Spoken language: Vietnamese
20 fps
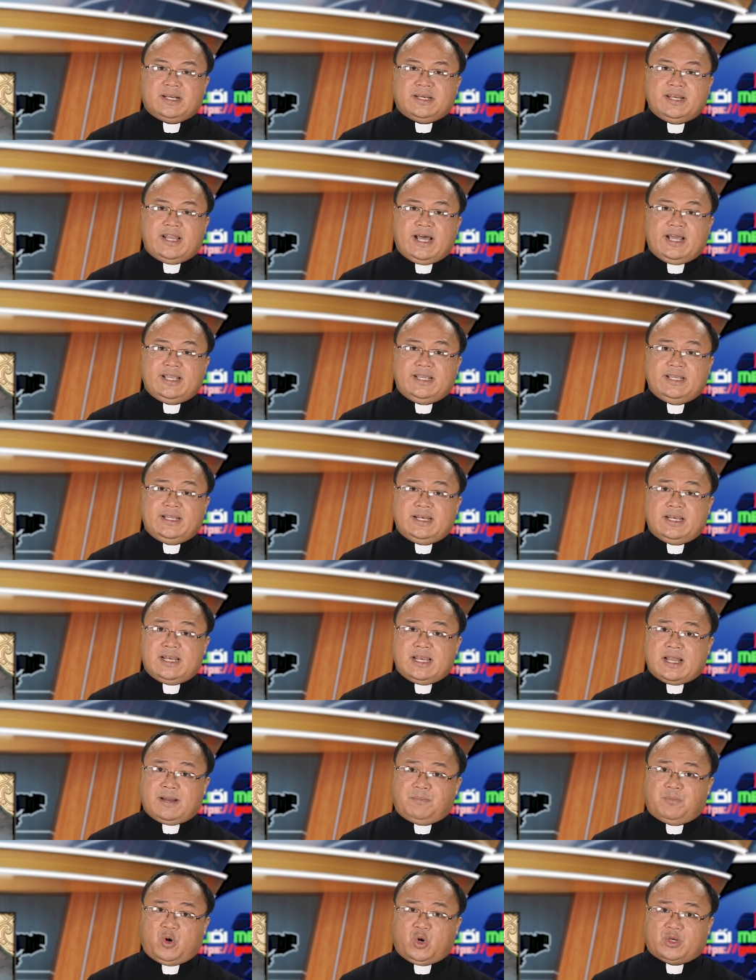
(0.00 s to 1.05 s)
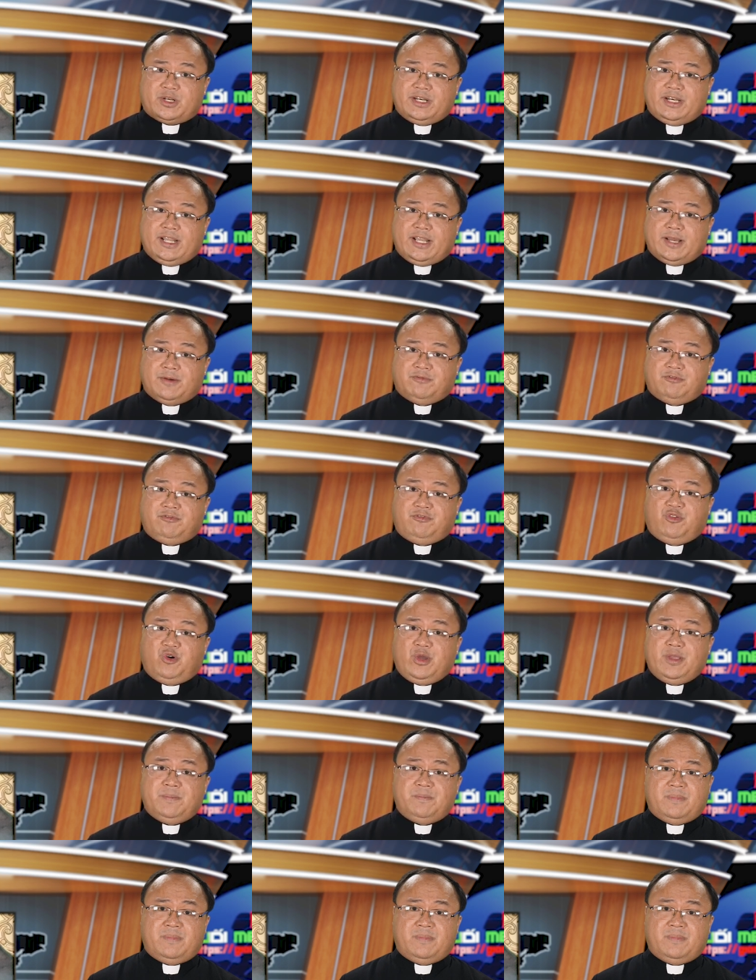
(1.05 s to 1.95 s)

Đây là một niềm vui